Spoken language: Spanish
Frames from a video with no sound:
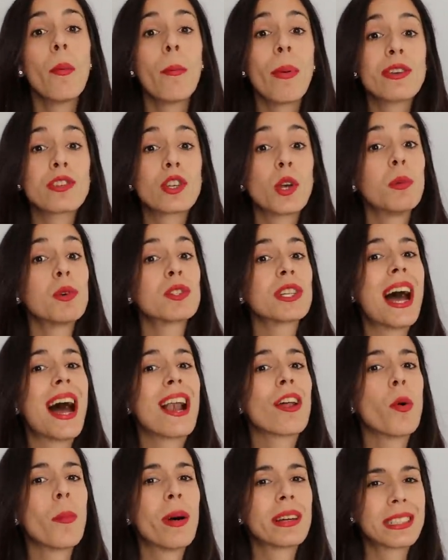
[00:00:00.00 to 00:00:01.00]
pues somos
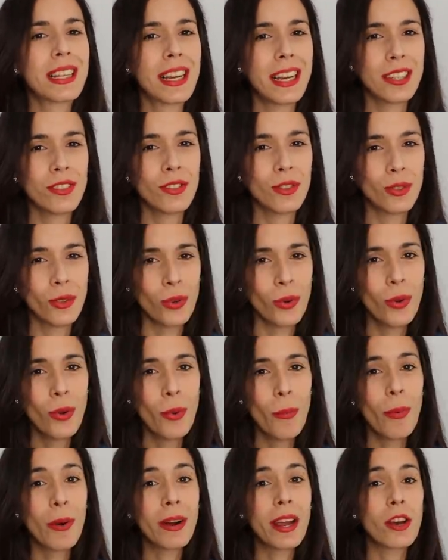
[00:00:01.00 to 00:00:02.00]
algo más lento,
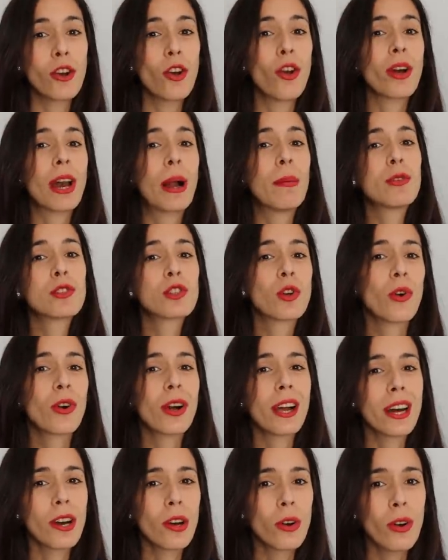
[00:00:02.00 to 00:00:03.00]
porque no logramos
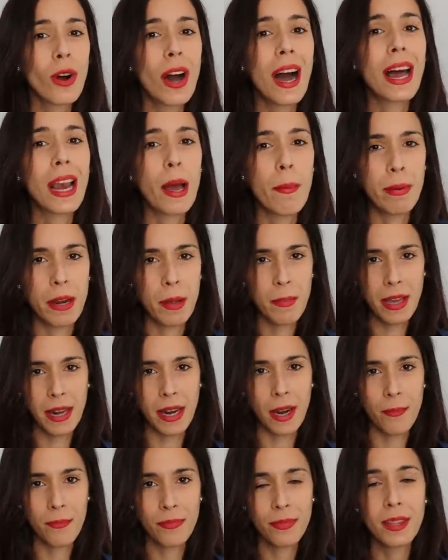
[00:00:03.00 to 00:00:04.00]
cogerlo a la
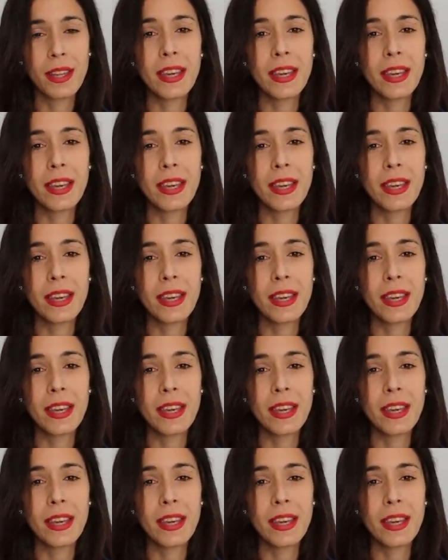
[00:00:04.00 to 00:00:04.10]
primera.